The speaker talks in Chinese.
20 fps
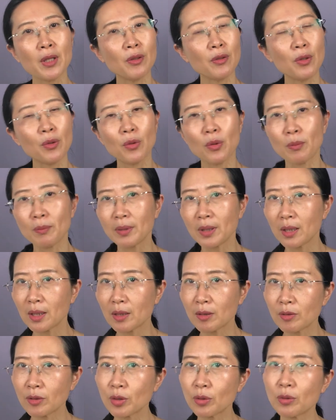因为我们
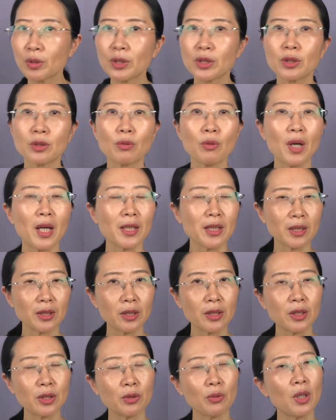的生活习惯、饮
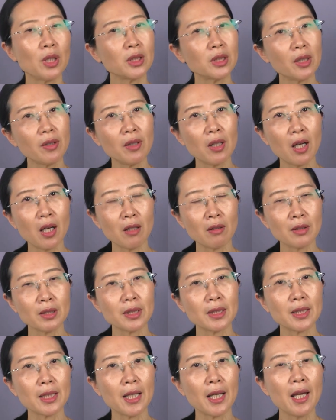食习惯稍微好一
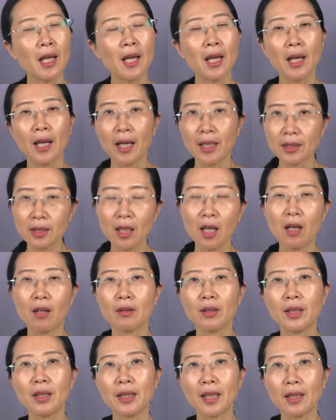些，还是
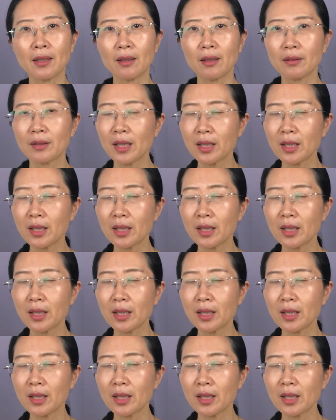好一点的。